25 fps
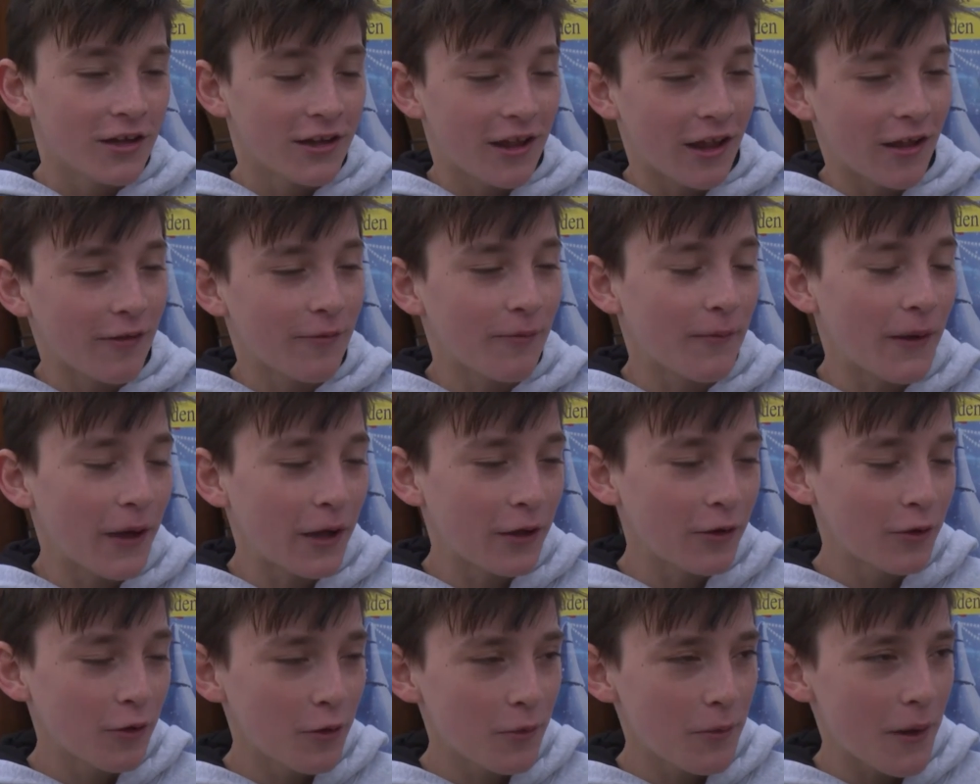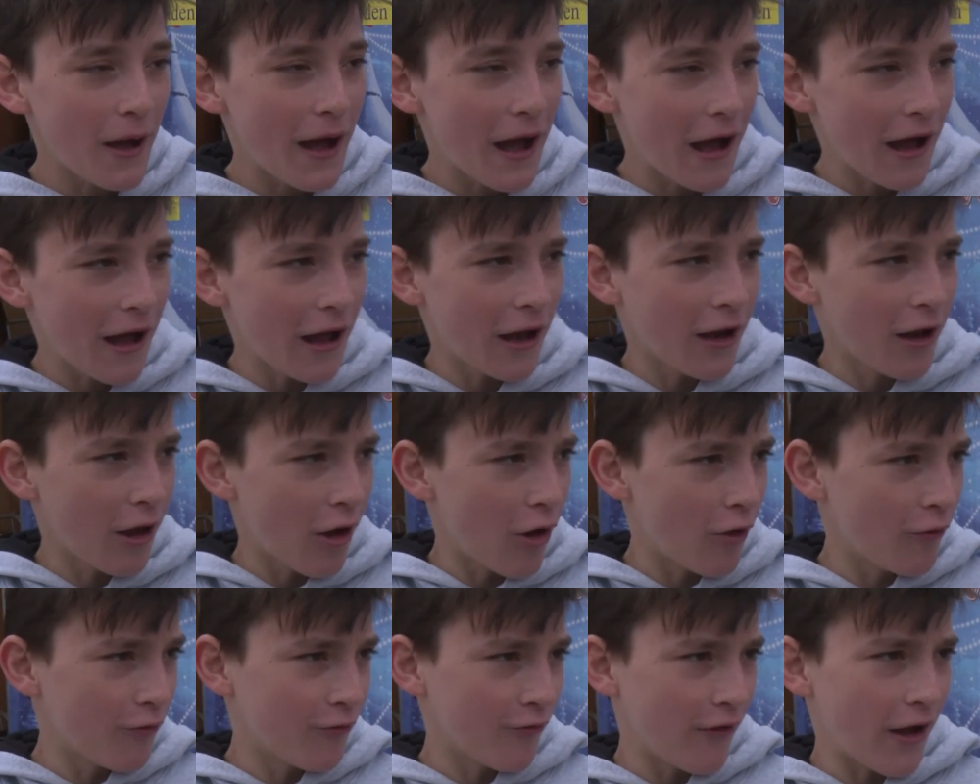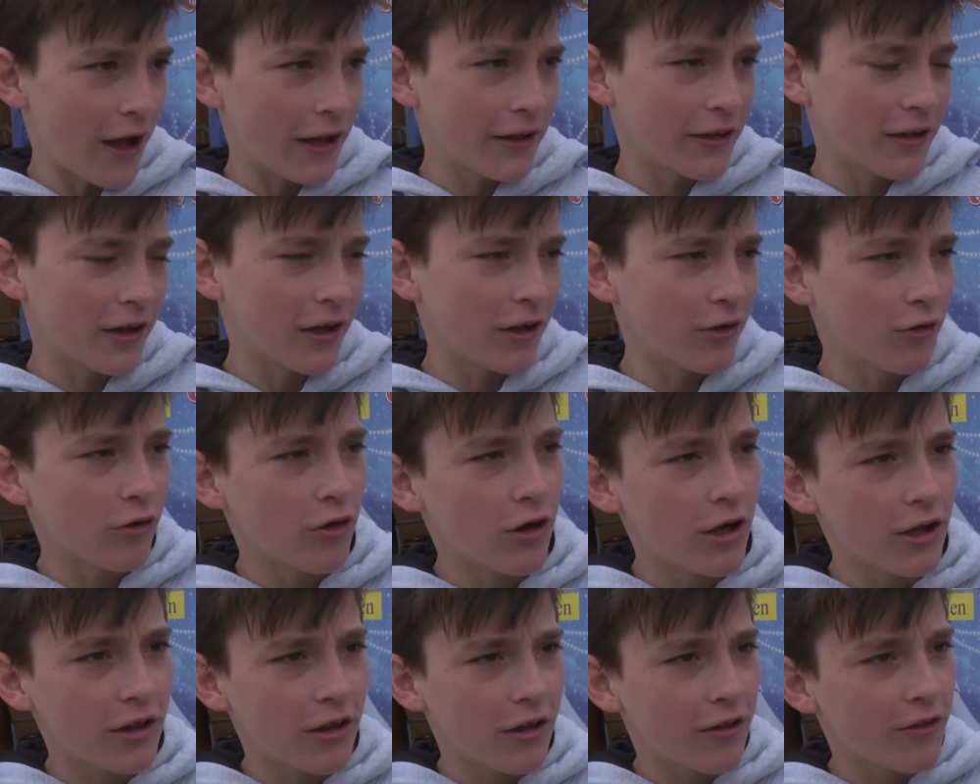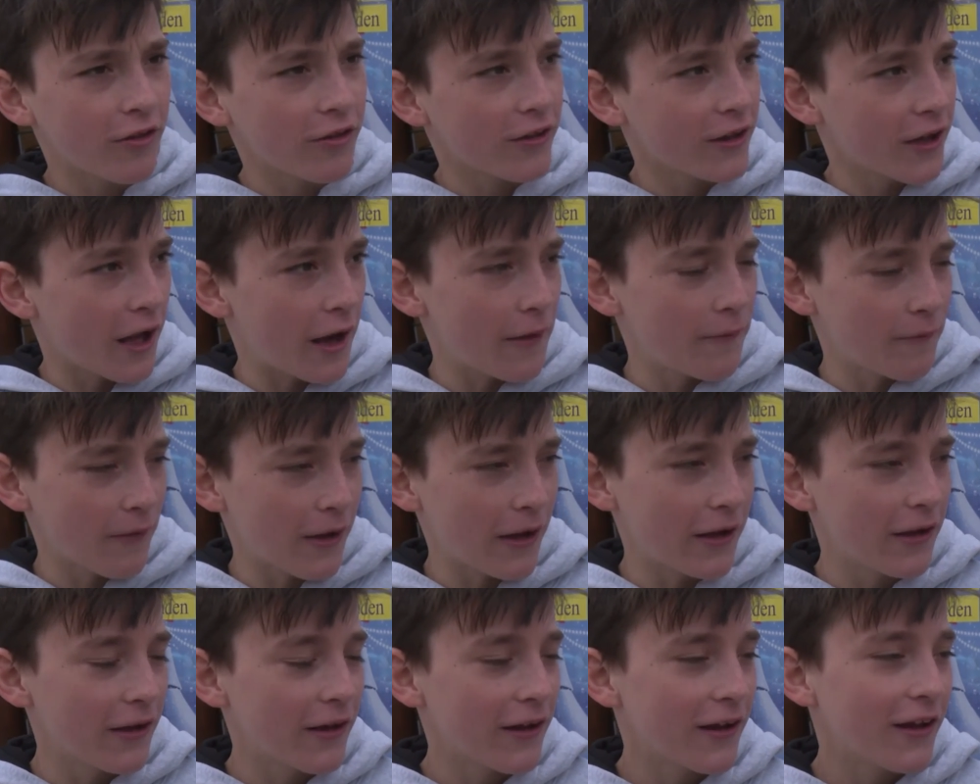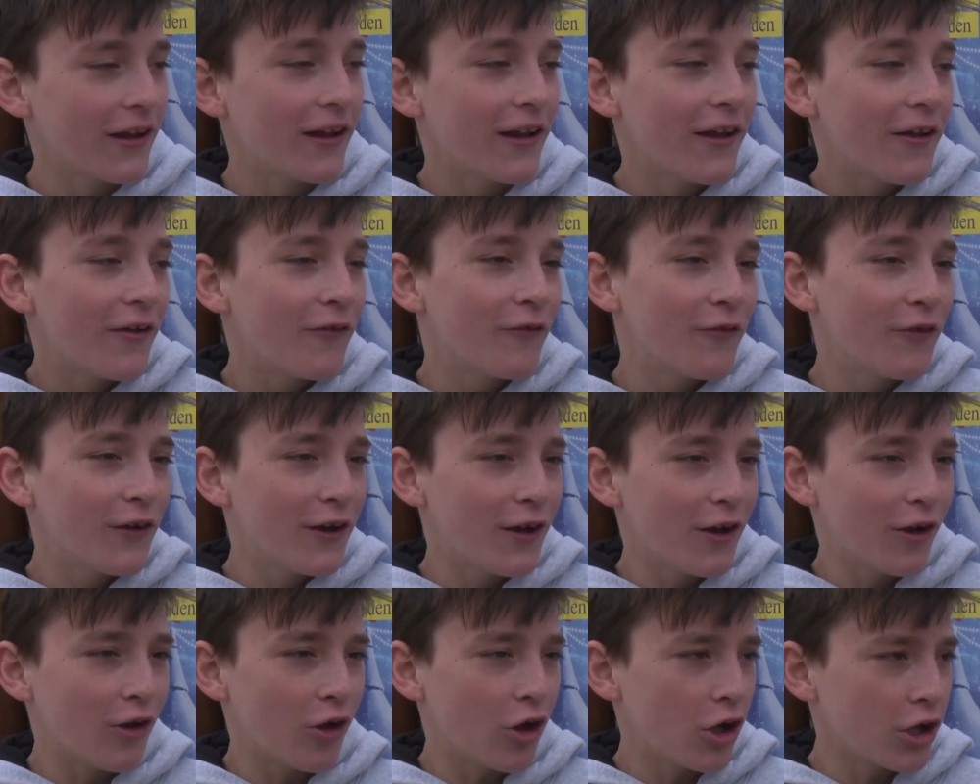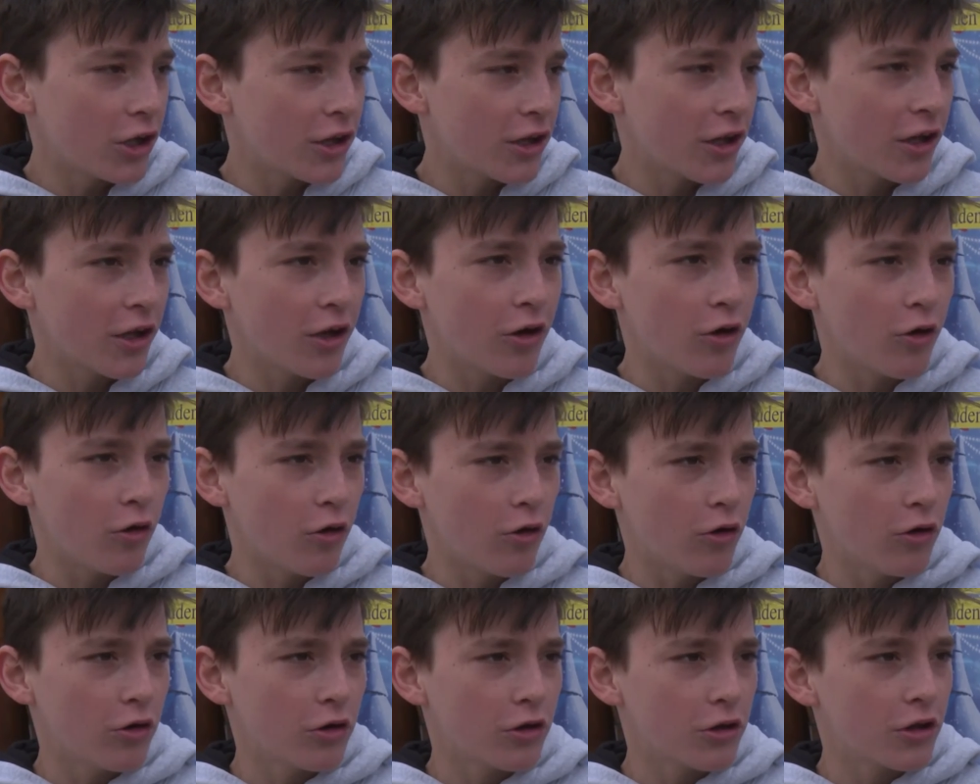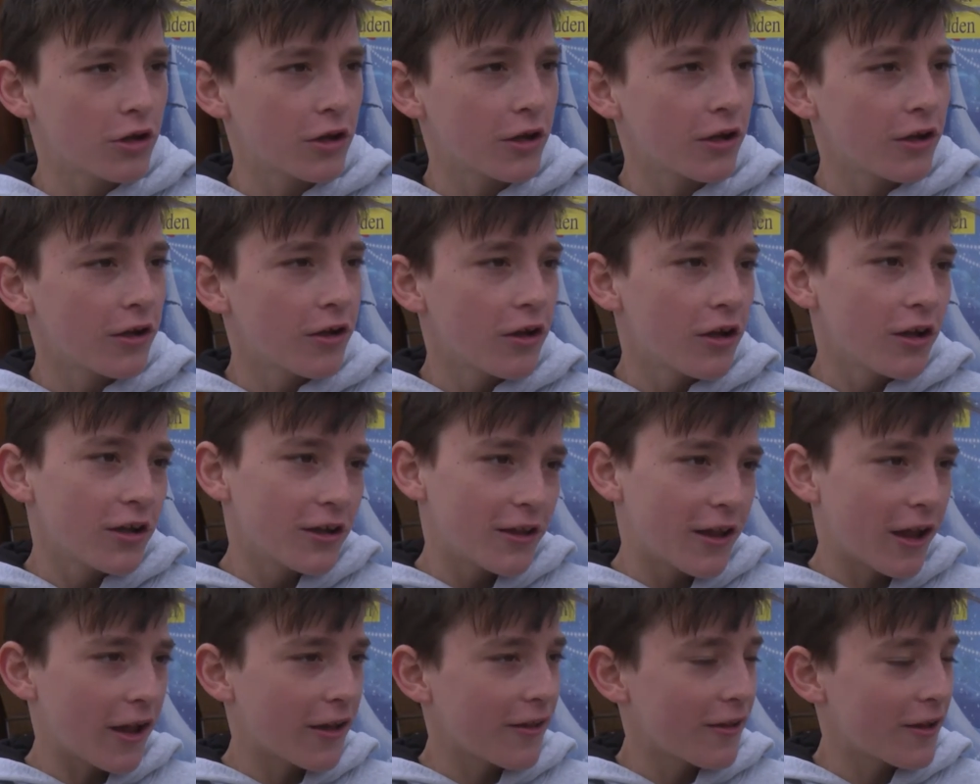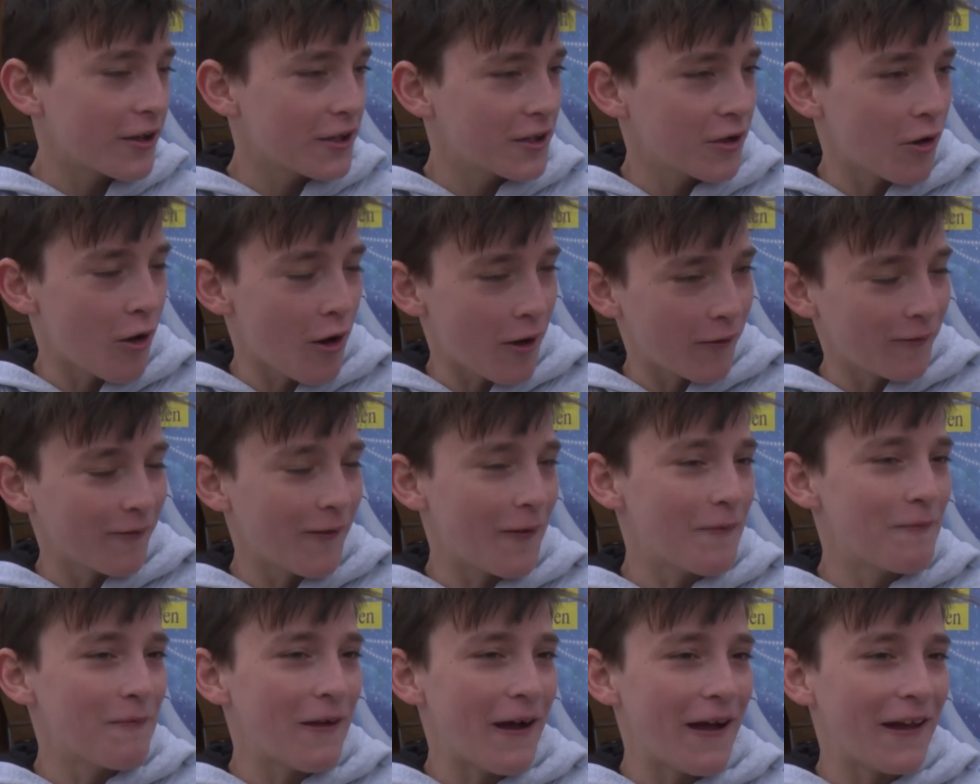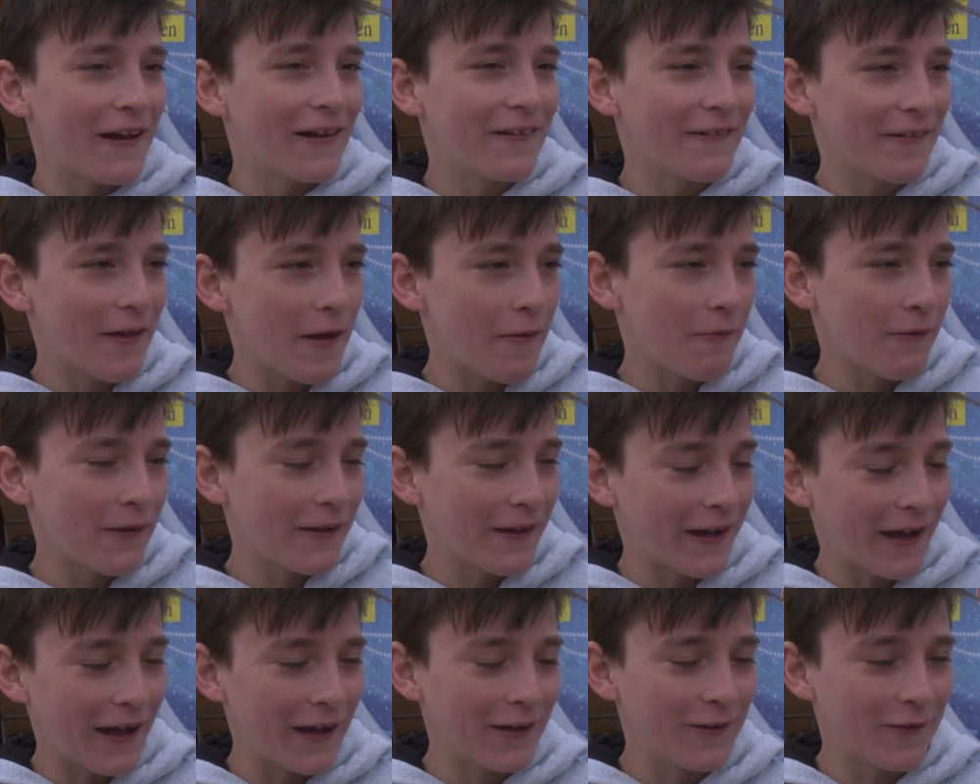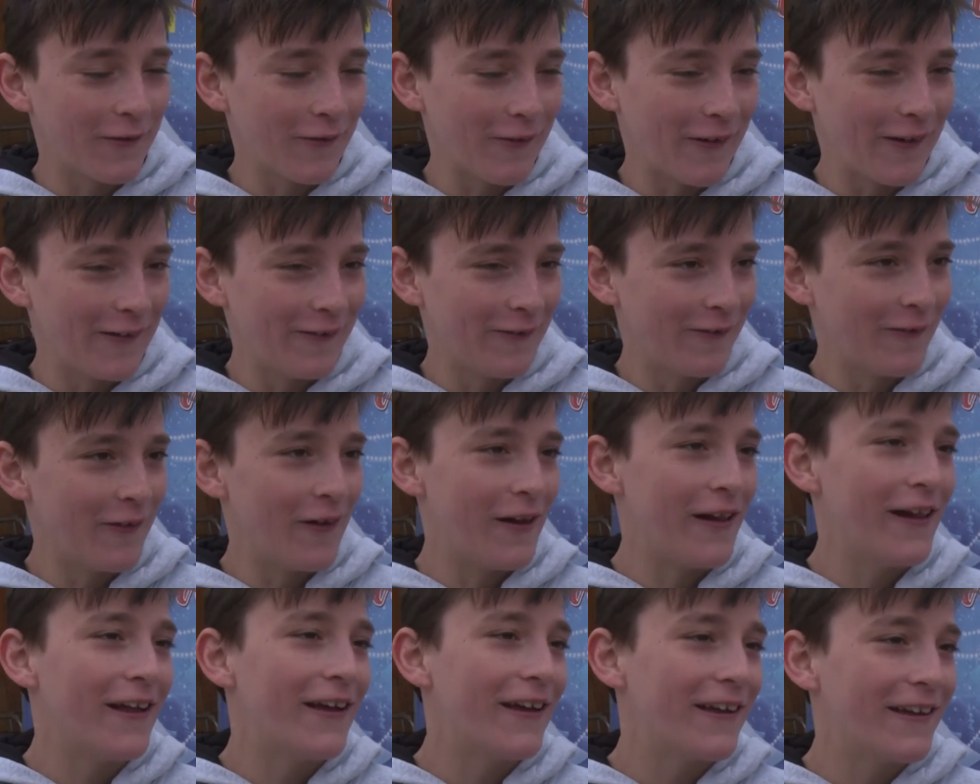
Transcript: Dass man überall auf einem anderen Ort ist, kennt man viele Leute und dass ich irgendwann mal selber Direktor werden will.